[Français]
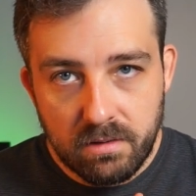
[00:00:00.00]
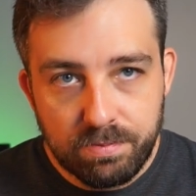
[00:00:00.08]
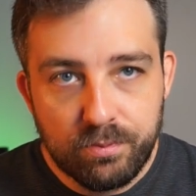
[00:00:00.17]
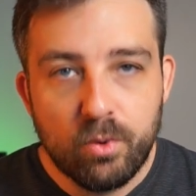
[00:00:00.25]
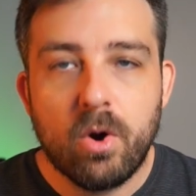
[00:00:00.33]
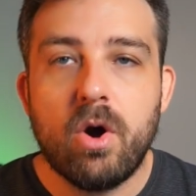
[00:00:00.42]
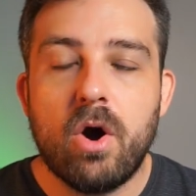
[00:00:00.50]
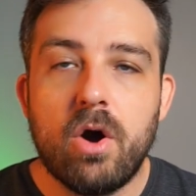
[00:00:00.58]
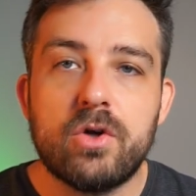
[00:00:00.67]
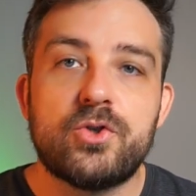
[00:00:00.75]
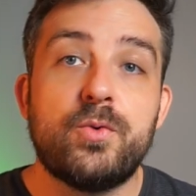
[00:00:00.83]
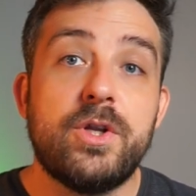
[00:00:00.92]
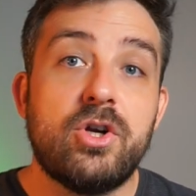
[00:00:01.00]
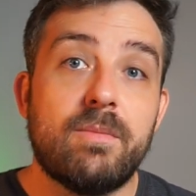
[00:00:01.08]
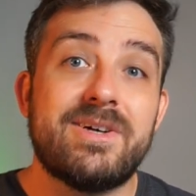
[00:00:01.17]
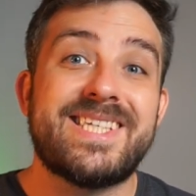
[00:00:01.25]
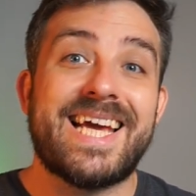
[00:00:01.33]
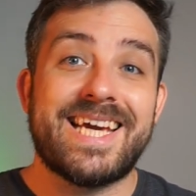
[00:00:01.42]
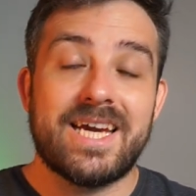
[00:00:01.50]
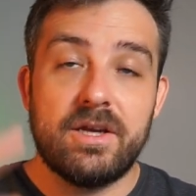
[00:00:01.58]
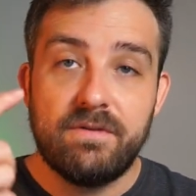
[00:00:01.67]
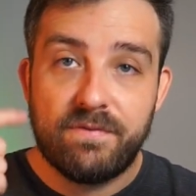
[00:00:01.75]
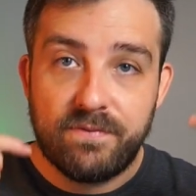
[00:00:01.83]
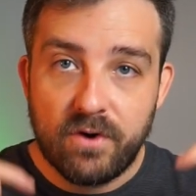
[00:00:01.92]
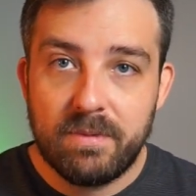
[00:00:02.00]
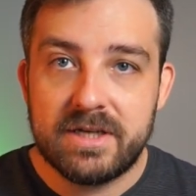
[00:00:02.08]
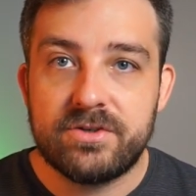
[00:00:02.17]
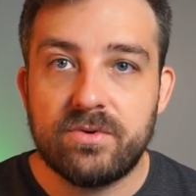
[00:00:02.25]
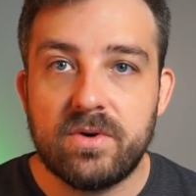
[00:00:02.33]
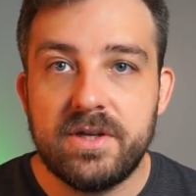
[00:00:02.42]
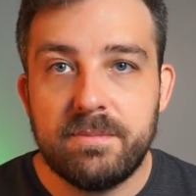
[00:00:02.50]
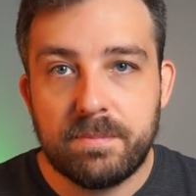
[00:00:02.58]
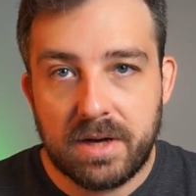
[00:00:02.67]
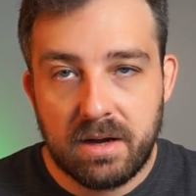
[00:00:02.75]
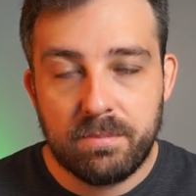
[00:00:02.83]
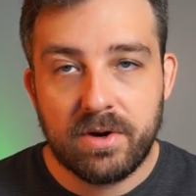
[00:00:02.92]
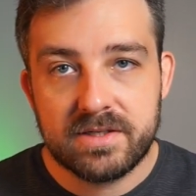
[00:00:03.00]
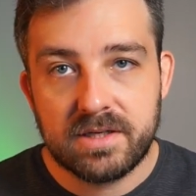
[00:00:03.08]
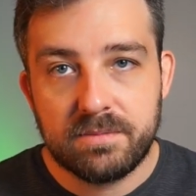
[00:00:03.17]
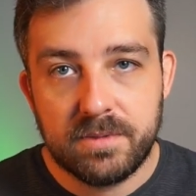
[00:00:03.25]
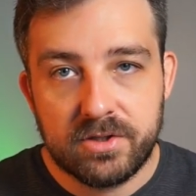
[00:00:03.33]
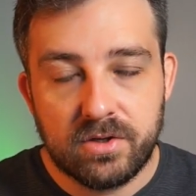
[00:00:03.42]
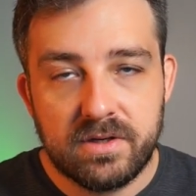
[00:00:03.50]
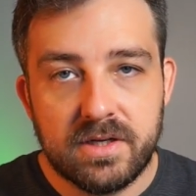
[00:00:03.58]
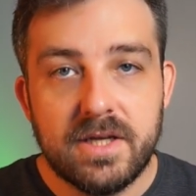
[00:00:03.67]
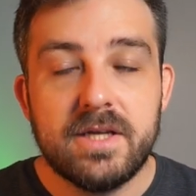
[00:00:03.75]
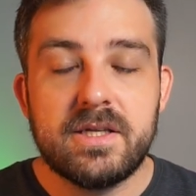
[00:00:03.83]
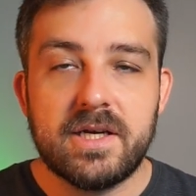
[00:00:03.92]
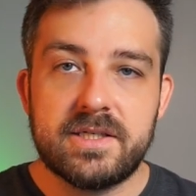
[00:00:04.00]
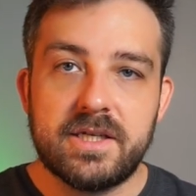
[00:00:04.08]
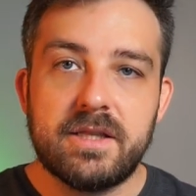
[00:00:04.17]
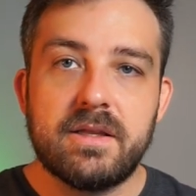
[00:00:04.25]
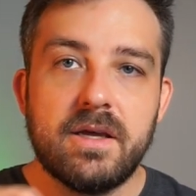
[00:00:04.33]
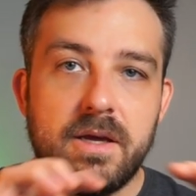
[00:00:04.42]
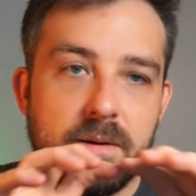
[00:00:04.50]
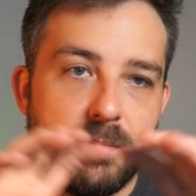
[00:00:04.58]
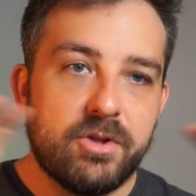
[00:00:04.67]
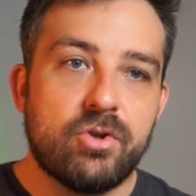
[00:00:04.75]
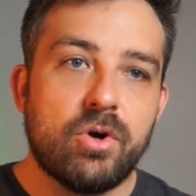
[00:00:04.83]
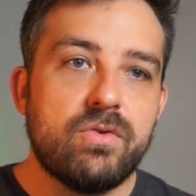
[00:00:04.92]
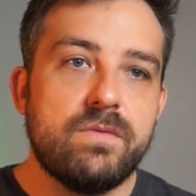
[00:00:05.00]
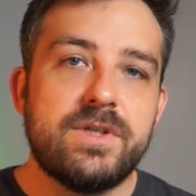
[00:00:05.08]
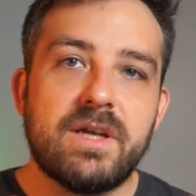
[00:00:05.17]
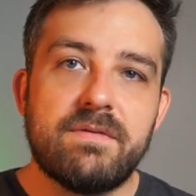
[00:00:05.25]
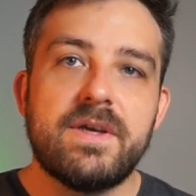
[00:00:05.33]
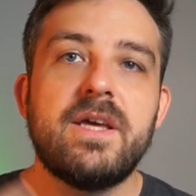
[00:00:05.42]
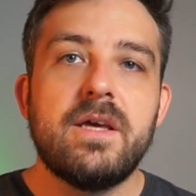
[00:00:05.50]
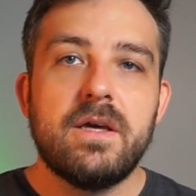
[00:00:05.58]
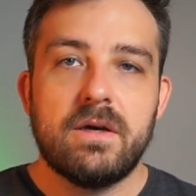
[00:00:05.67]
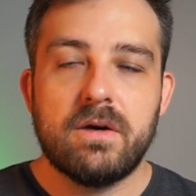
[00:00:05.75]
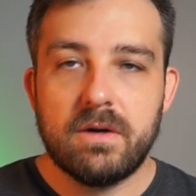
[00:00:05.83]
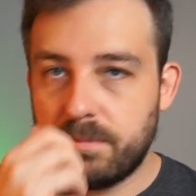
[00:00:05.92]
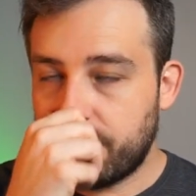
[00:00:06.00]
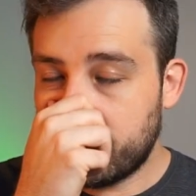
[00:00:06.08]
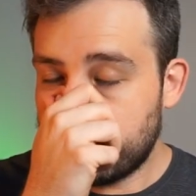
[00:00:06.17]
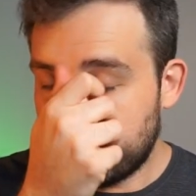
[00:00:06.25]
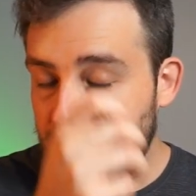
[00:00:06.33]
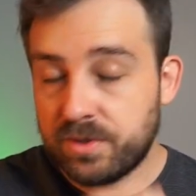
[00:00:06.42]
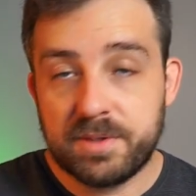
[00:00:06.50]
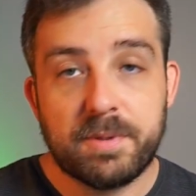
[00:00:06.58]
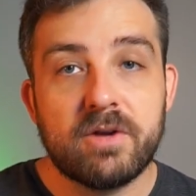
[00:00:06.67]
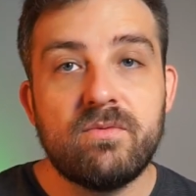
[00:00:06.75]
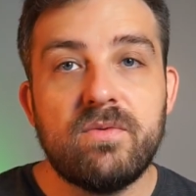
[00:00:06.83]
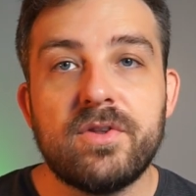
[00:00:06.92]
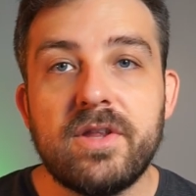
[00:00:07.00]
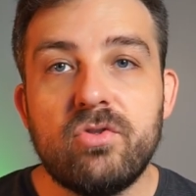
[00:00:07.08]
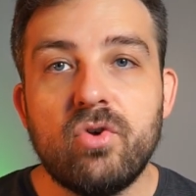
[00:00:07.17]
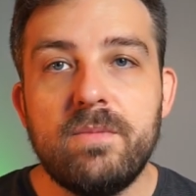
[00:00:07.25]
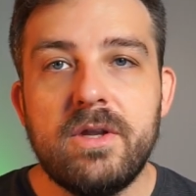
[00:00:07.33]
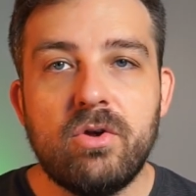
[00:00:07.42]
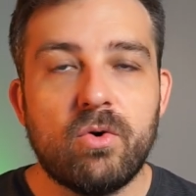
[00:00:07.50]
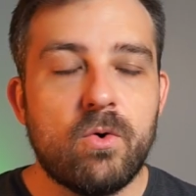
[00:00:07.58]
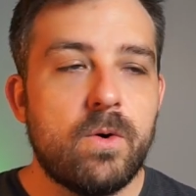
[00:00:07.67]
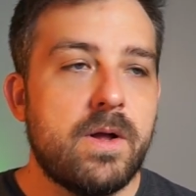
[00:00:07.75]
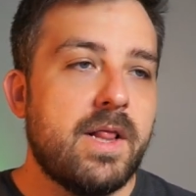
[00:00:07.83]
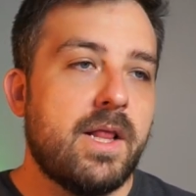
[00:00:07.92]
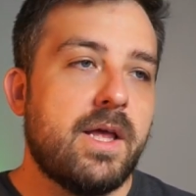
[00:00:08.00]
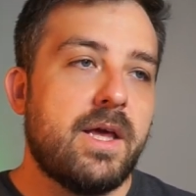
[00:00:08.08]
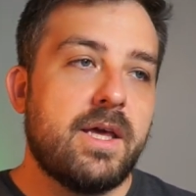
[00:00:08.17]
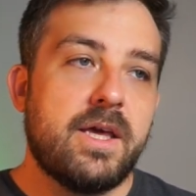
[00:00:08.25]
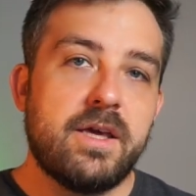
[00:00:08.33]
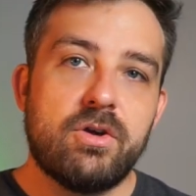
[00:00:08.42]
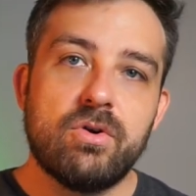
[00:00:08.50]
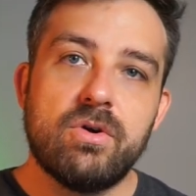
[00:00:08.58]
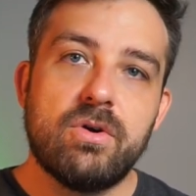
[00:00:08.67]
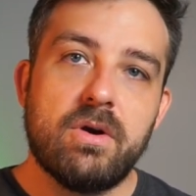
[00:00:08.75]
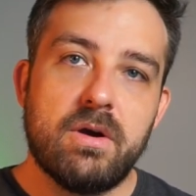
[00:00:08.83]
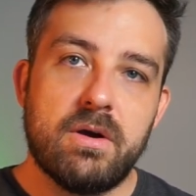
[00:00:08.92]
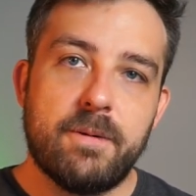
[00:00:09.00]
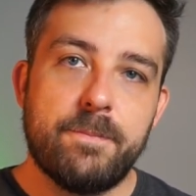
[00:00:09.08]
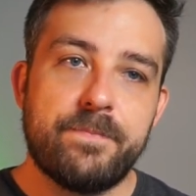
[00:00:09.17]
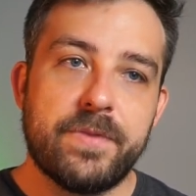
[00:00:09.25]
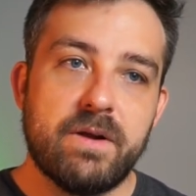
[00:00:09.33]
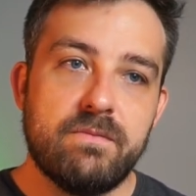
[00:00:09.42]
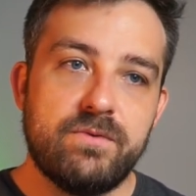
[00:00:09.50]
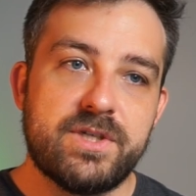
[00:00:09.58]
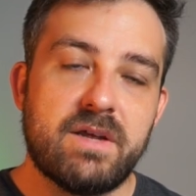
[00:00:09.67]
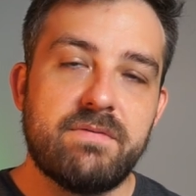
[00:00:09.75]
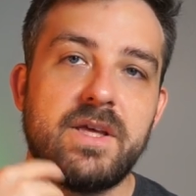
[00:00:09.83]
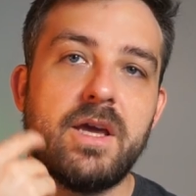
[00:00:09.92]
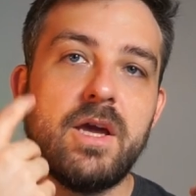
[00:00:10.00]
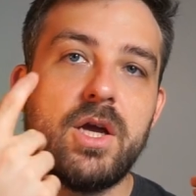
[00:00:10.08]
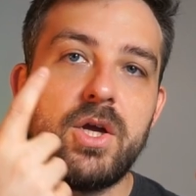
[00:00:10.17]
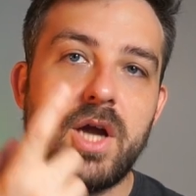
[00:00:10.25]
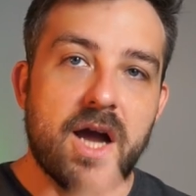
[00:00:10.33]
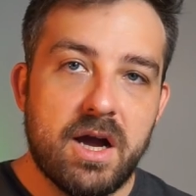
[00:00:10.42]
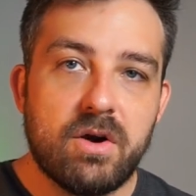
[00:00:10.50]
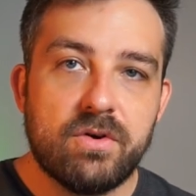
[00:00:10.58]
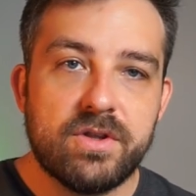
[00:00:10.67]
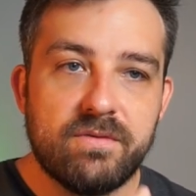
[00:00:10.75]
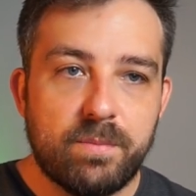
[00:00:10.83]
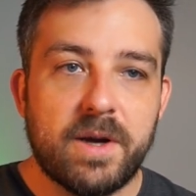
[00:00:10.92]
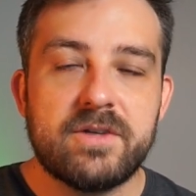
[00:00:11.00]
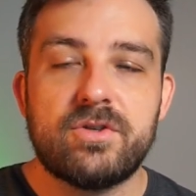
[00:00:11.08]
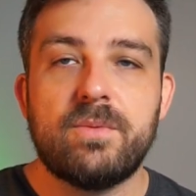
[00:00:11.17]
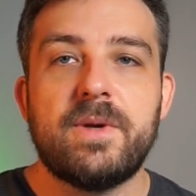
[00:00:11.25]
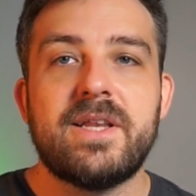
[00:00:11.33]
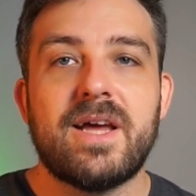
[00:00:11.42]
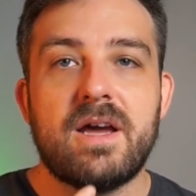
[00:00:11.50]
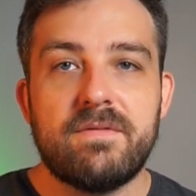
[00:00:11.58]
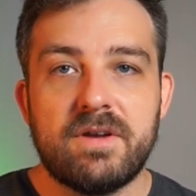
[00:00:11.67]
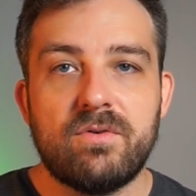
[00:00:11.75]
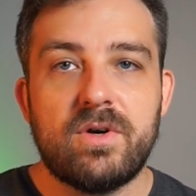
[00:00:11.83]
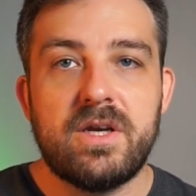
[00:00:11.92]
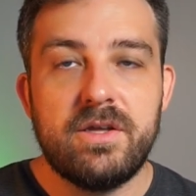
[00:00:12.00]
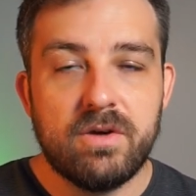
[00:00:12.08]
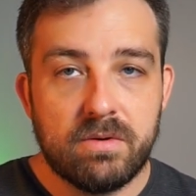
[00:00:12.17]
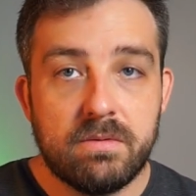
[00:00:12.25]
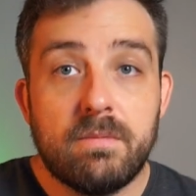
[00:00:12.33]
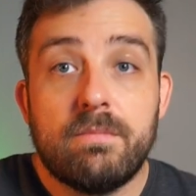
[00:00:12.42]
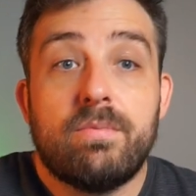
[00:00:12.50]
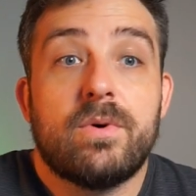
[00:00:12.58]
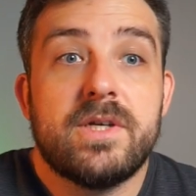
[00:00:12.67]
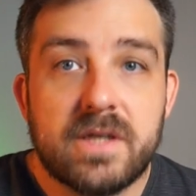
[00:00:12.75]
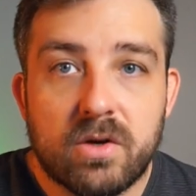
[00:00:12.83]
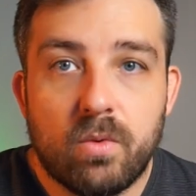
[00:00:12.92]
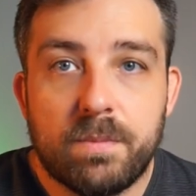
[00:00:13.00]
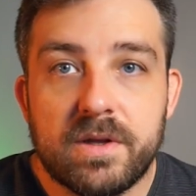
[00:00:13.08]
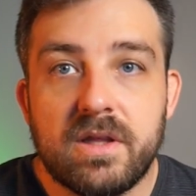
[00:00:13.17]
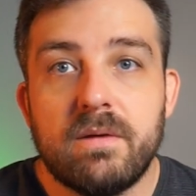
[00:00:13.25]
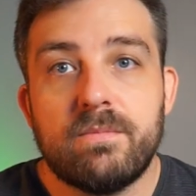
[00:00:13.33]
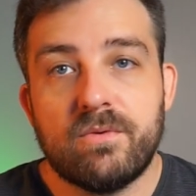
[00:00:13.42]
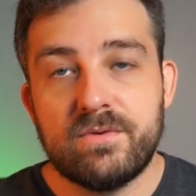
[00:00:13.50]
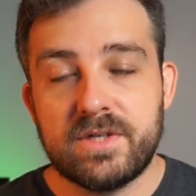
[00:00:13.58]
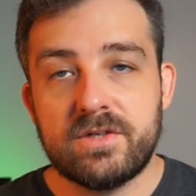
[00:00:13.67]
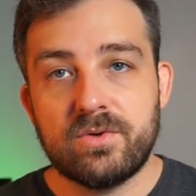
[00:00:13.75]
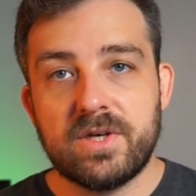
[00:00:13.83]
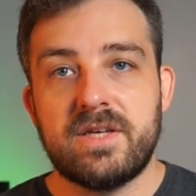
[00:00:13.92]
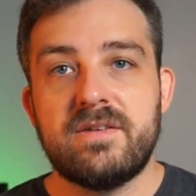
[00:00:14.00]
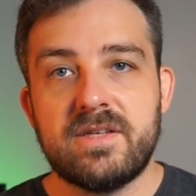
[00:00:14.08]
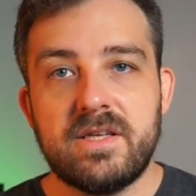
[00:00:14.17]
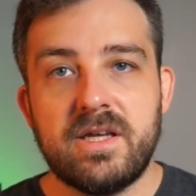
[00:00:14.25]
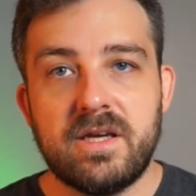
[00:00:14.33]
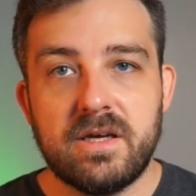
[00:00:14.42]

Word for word: pour ensuite commencer à créer une formation en ligne par rapport à cette méthode. cette méthode où vous avez, euh, par exemple, je ne sais pas, que vous vendez 2000 euros et que euh, vous avez un rendez-vous par semaine avec vos clients pour les accompagner, pour vous assurer qu'ils aient des